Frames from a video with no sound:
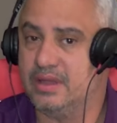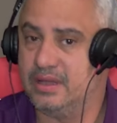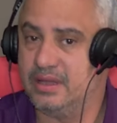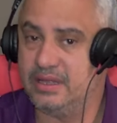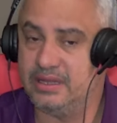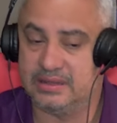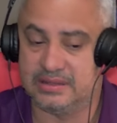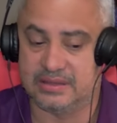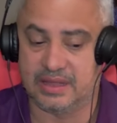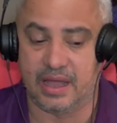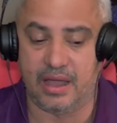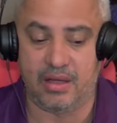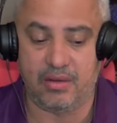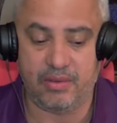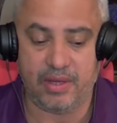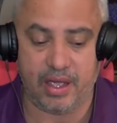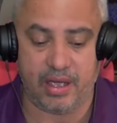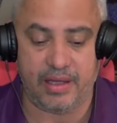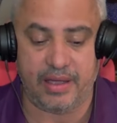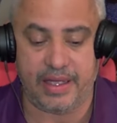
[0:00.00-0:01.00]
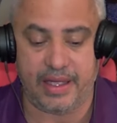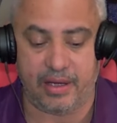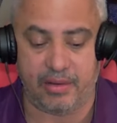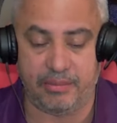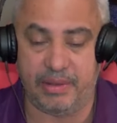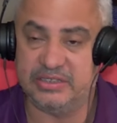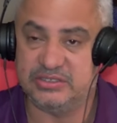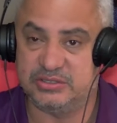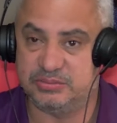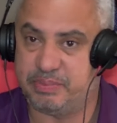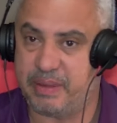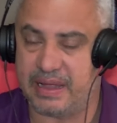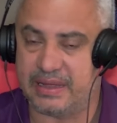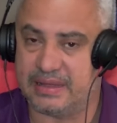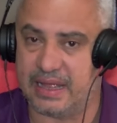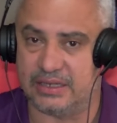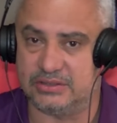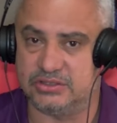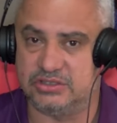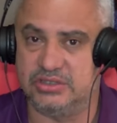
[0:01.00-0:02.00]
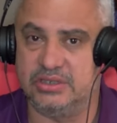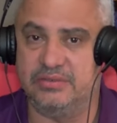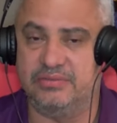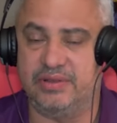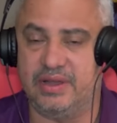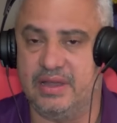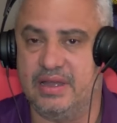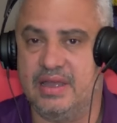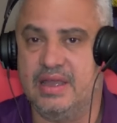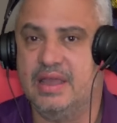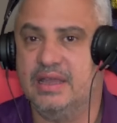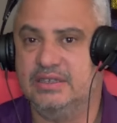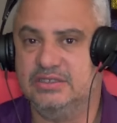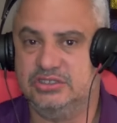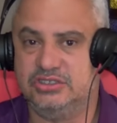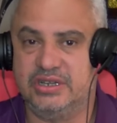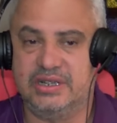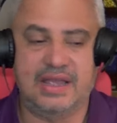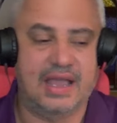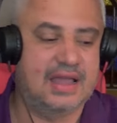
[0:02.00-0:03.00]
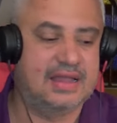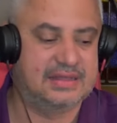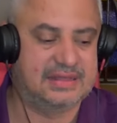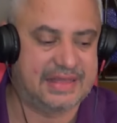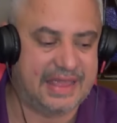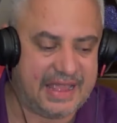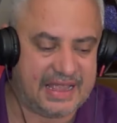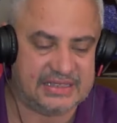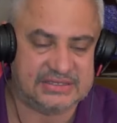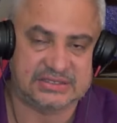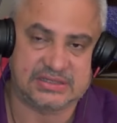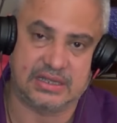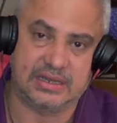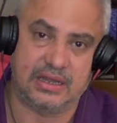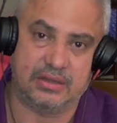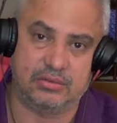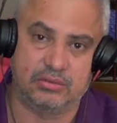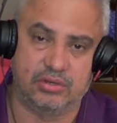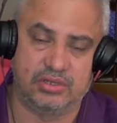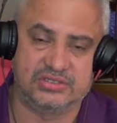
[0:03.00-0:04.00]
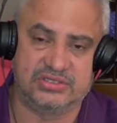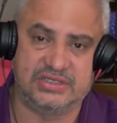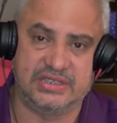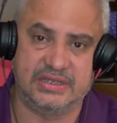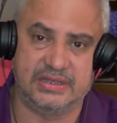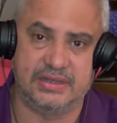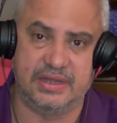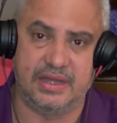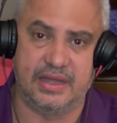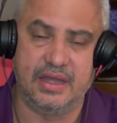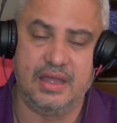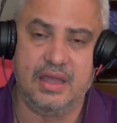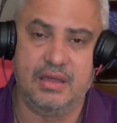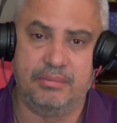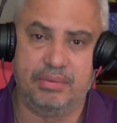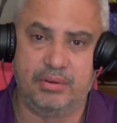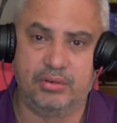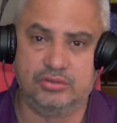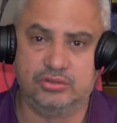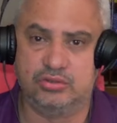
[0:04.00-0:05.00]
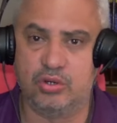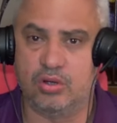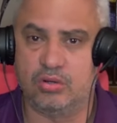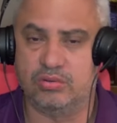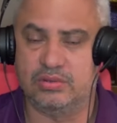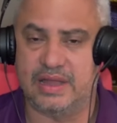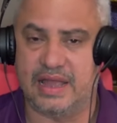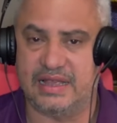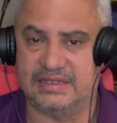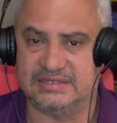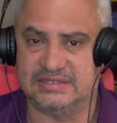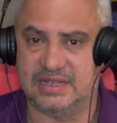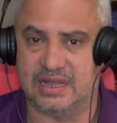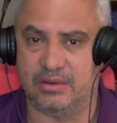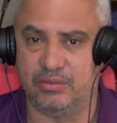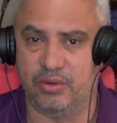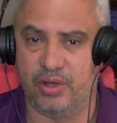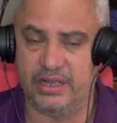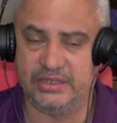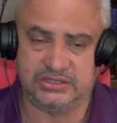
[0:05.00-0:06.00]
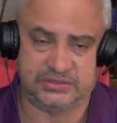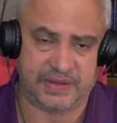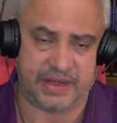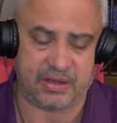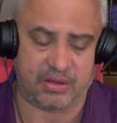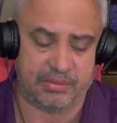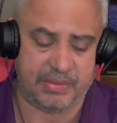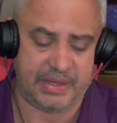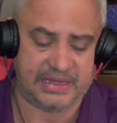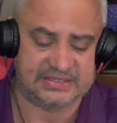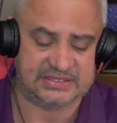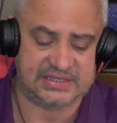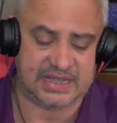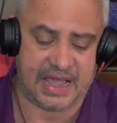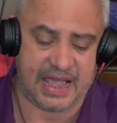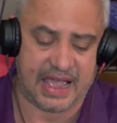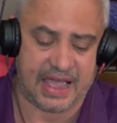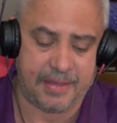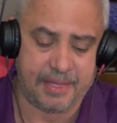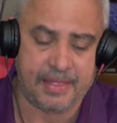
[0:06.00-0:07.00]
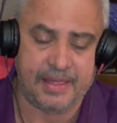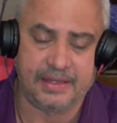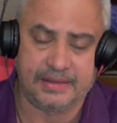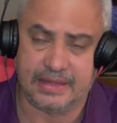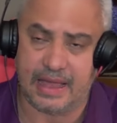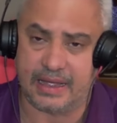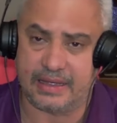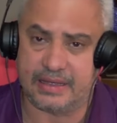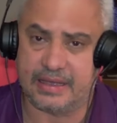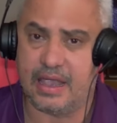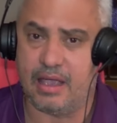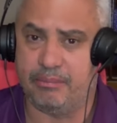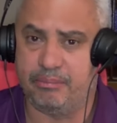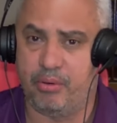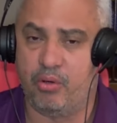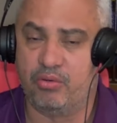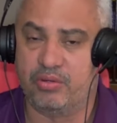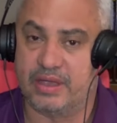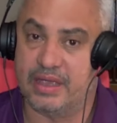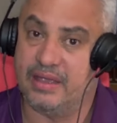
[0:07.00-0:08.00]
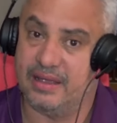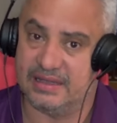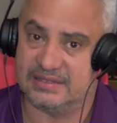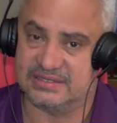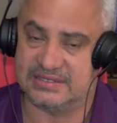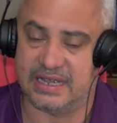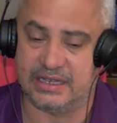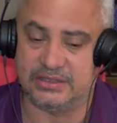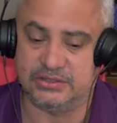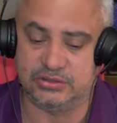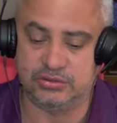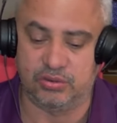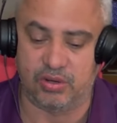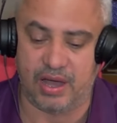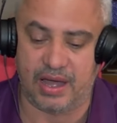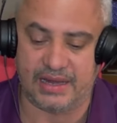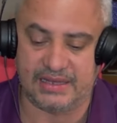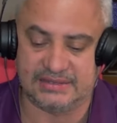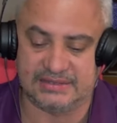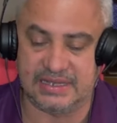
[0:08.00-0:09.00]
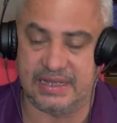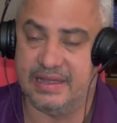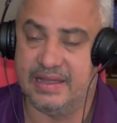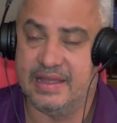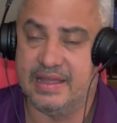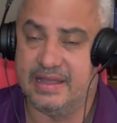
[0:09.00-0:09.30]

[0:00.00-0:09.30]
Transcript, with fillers: Então é, é uma expectativa gigantesca da torcida para o jogo desta noite. Vai começar daqui a pouquinho, às 7 horas, né?